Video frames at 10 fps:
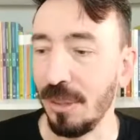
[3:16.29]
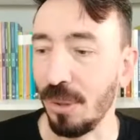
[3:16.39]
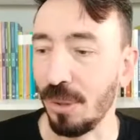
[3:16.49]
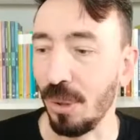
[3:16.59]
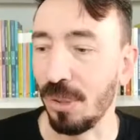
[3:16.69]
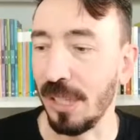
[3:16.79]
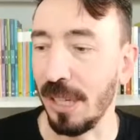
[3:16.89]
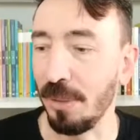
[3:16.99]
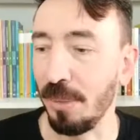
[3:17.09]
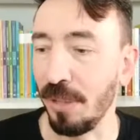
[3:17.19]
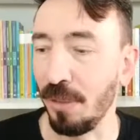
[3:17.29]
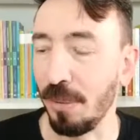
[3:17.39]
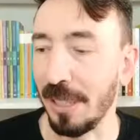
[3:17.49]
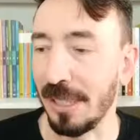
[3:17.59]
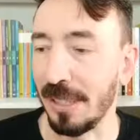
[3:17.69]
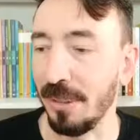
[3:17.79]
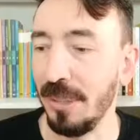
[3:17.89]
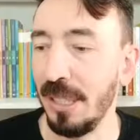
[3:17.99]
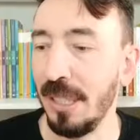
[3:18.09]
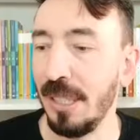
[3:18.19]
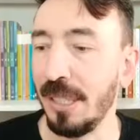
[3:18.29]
nós trouxemos uma informação